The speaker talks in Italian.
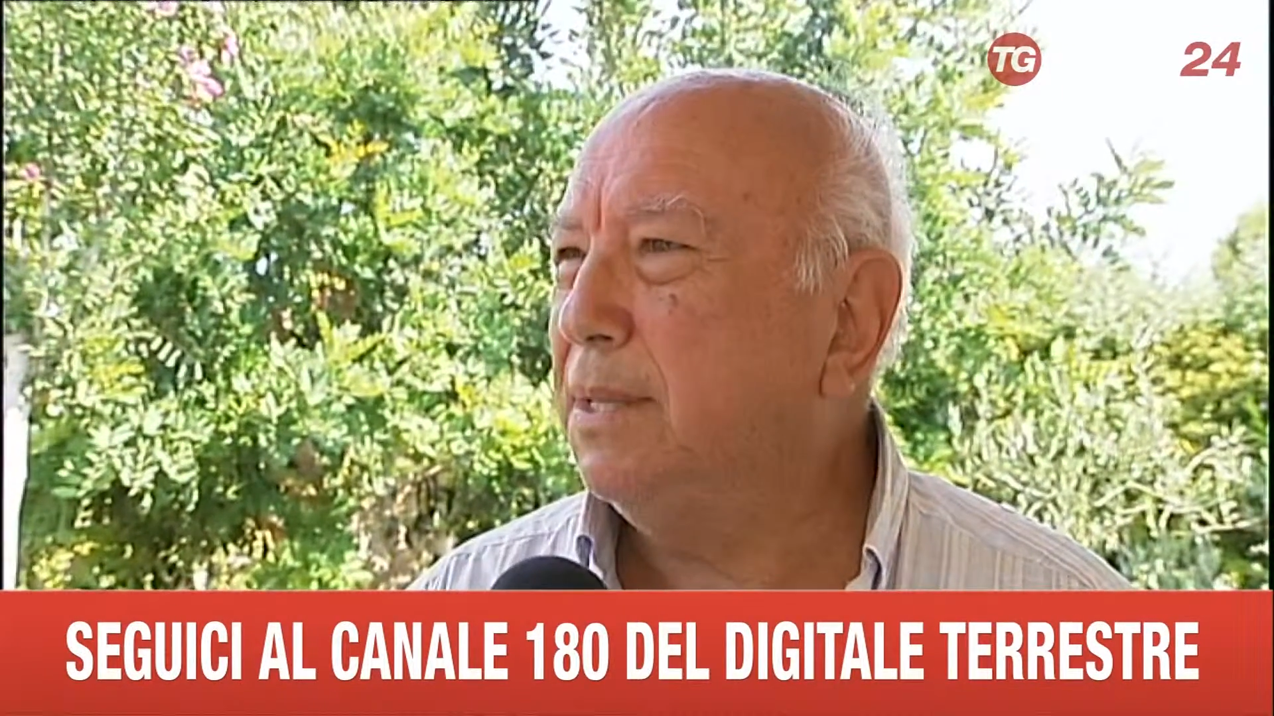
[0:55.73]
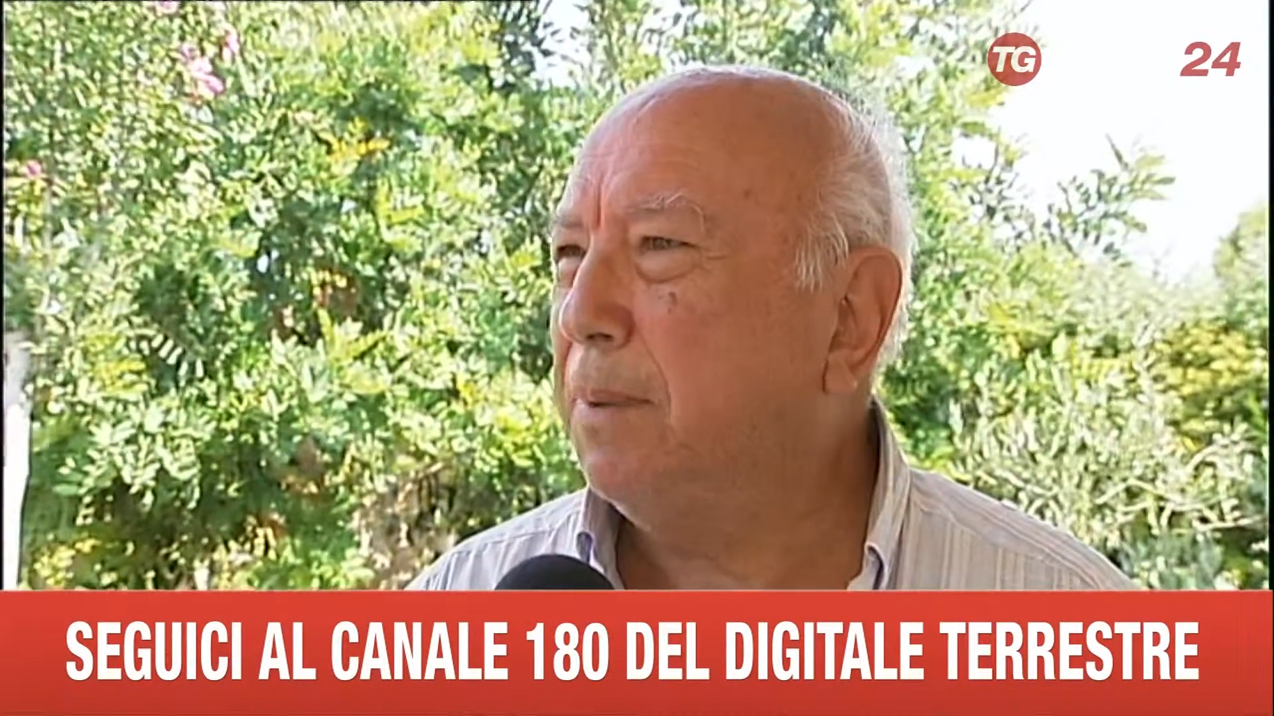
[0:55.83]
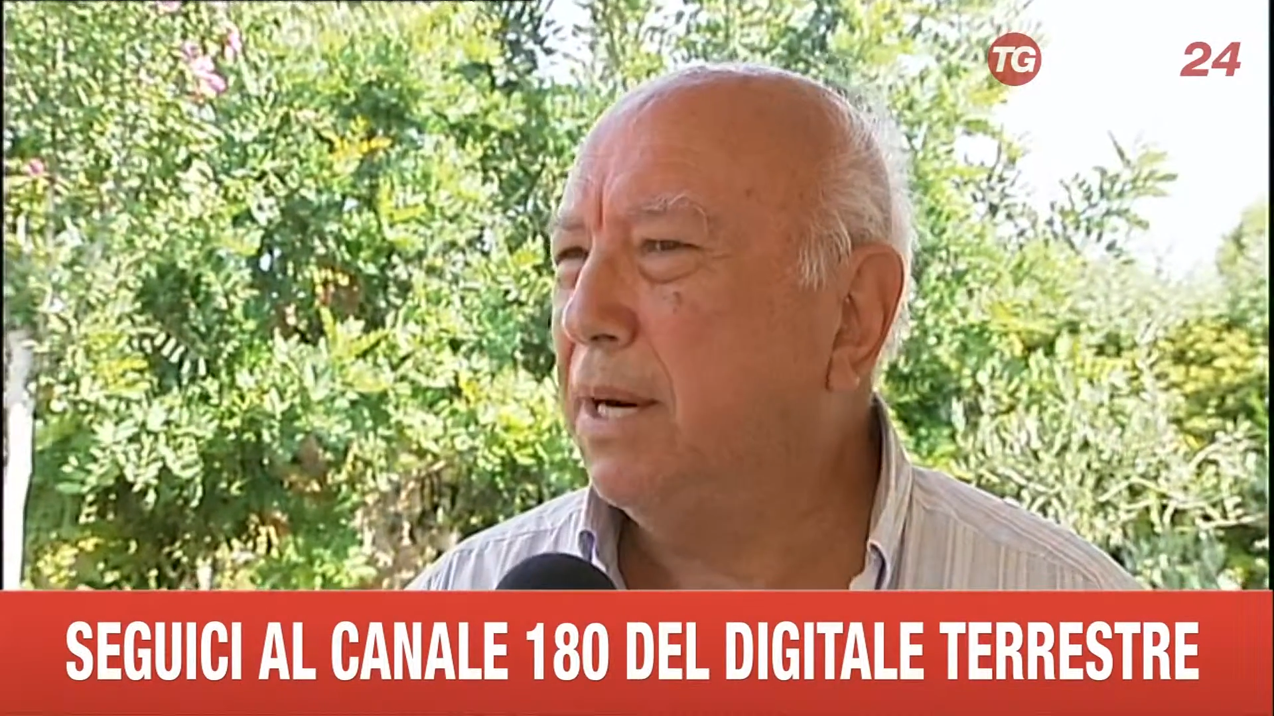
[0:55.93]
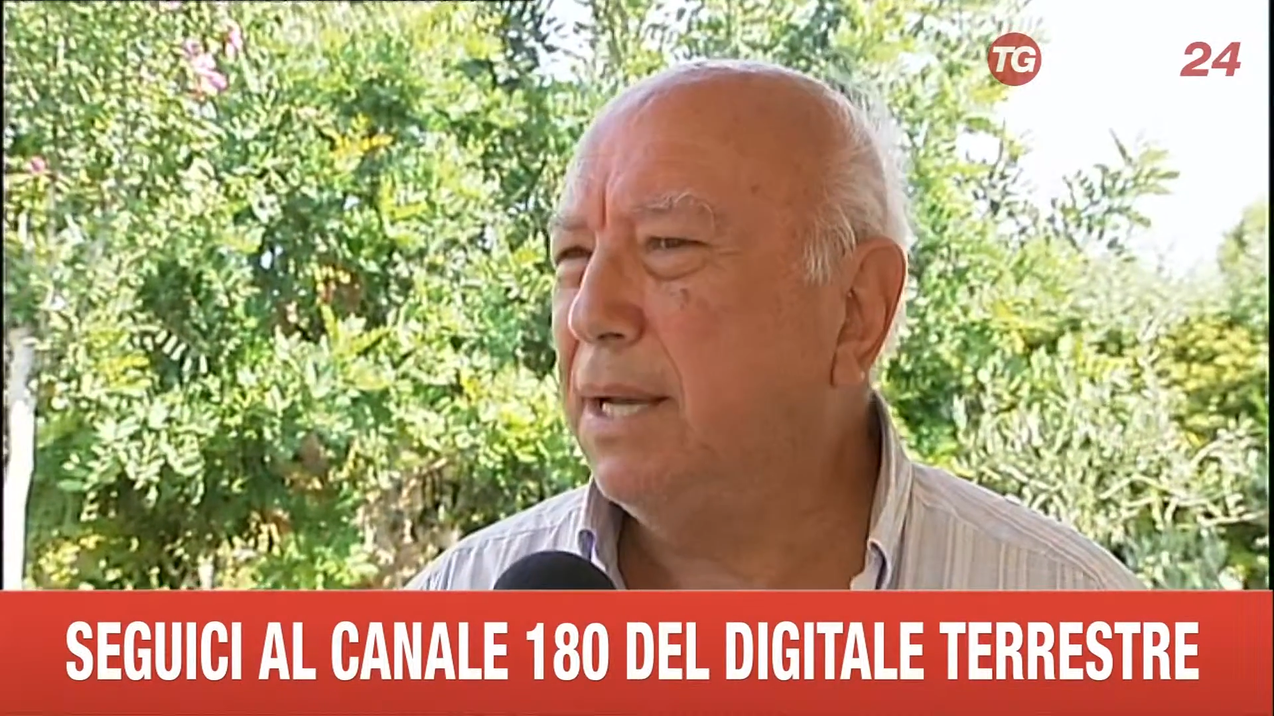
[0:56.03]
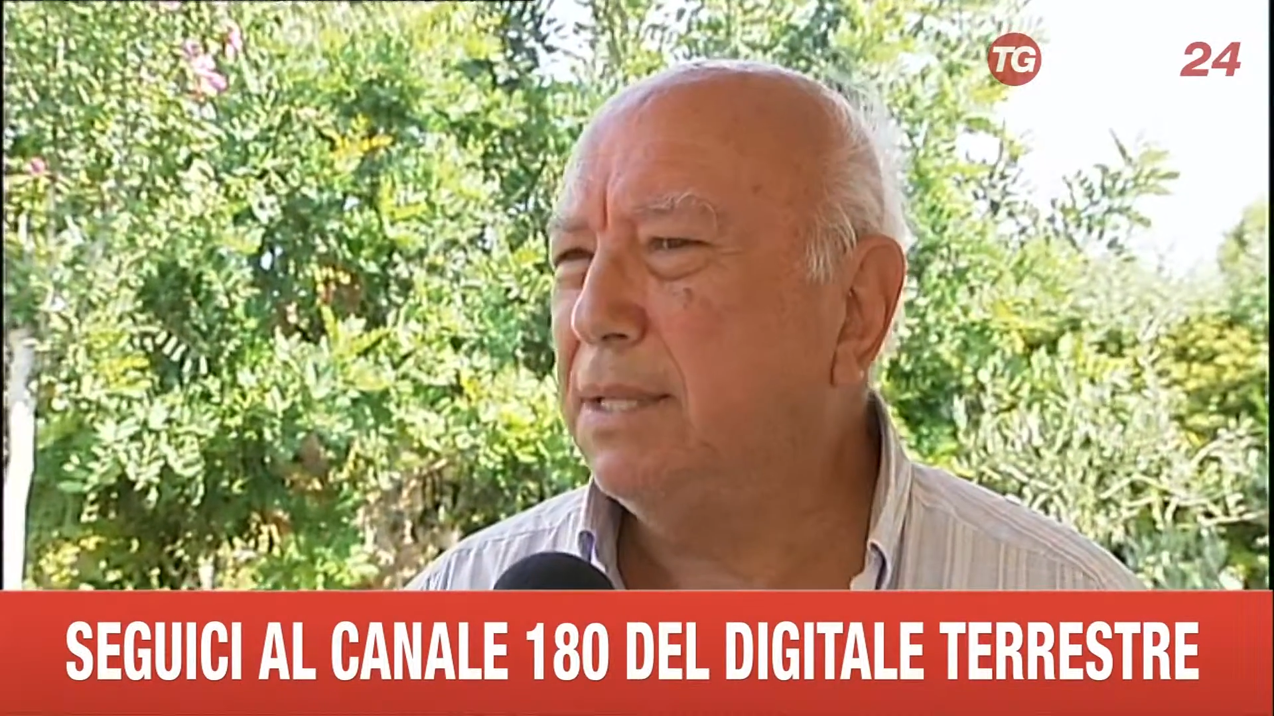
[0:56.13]
di
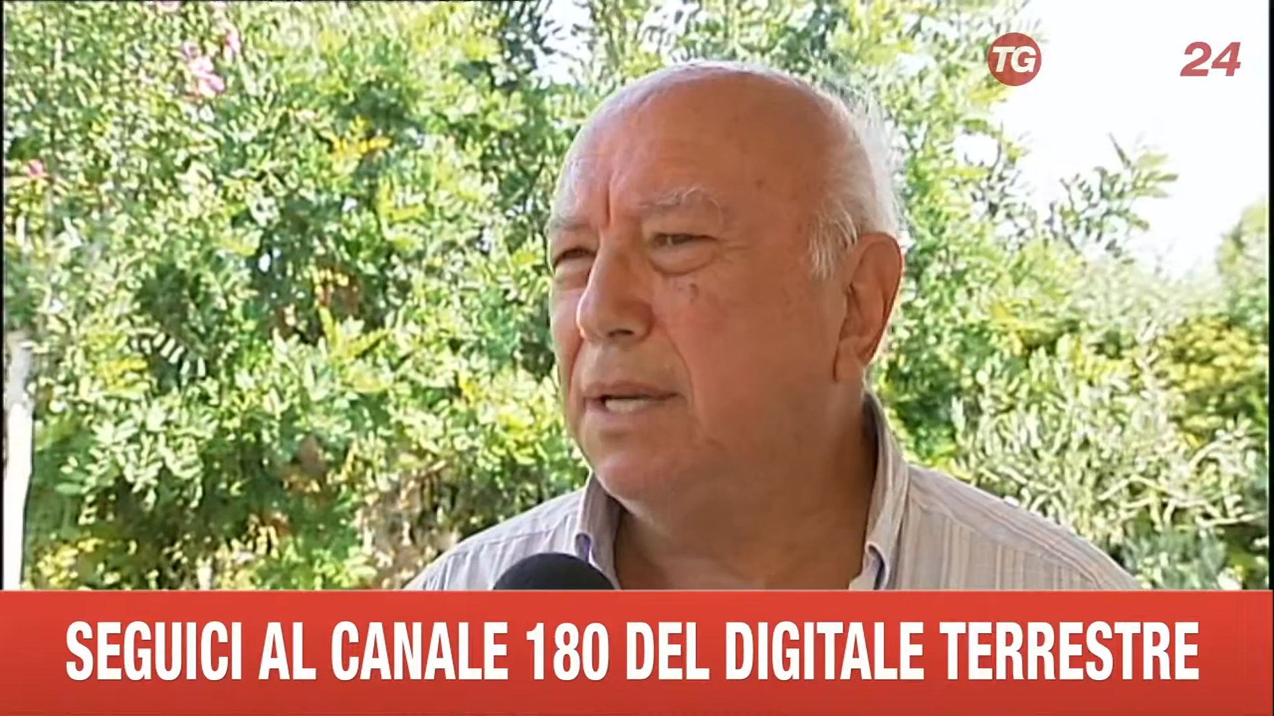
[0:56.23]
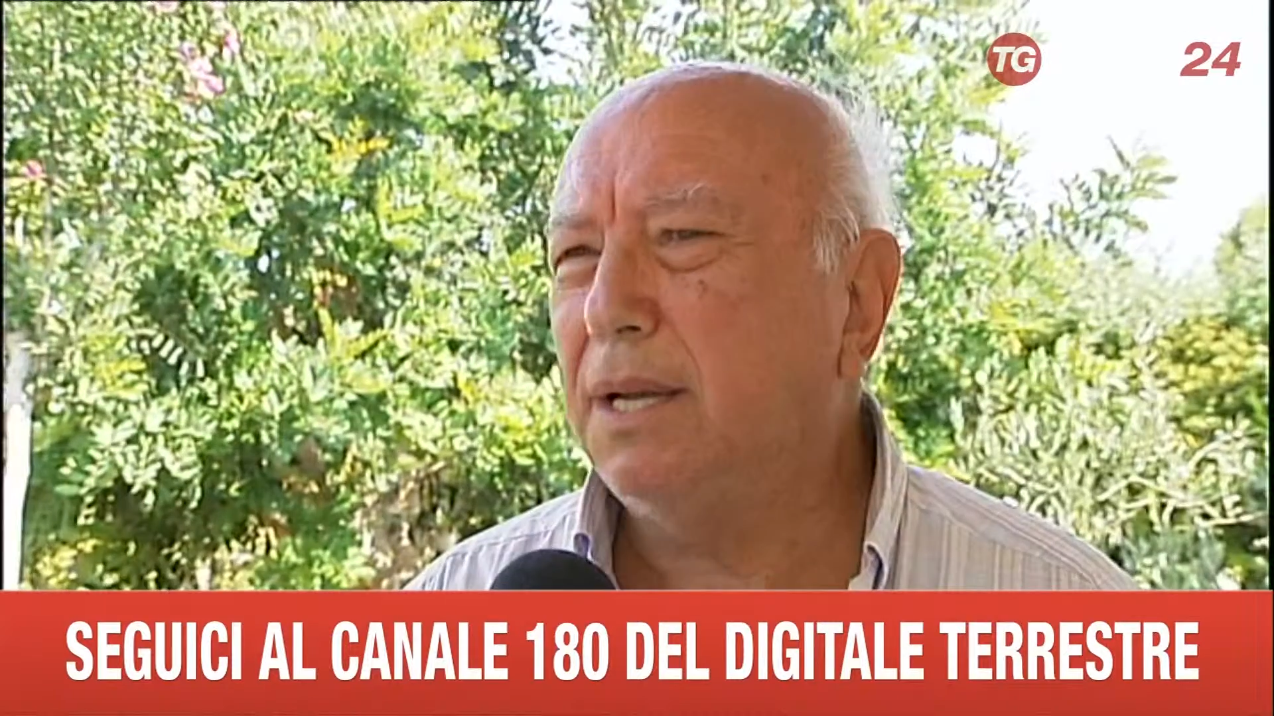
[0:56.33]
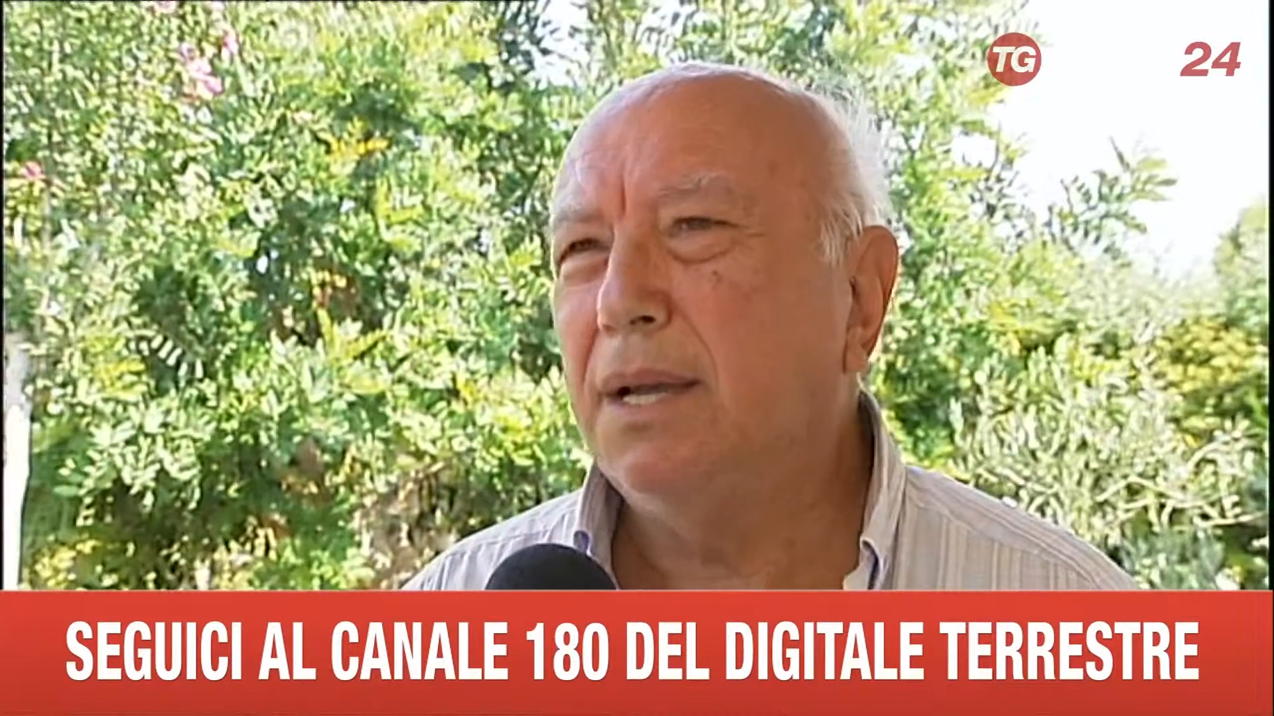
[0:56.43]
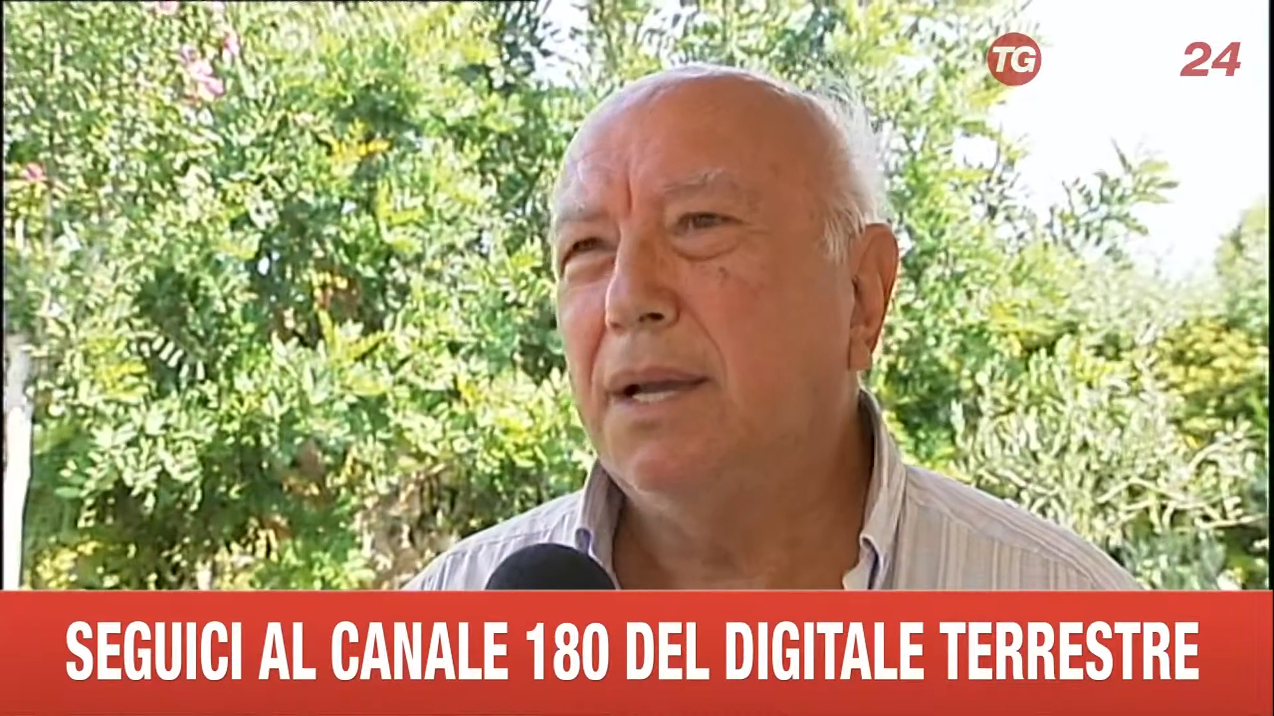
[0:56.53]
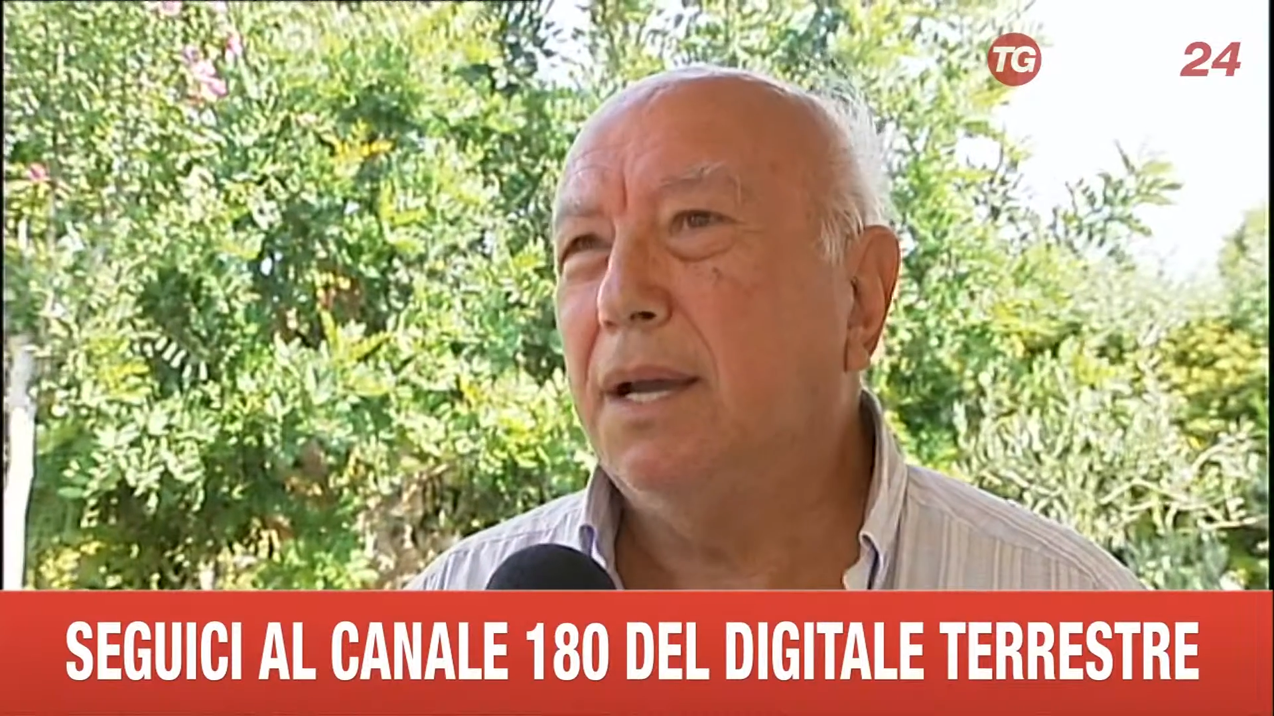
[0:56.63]
Palese,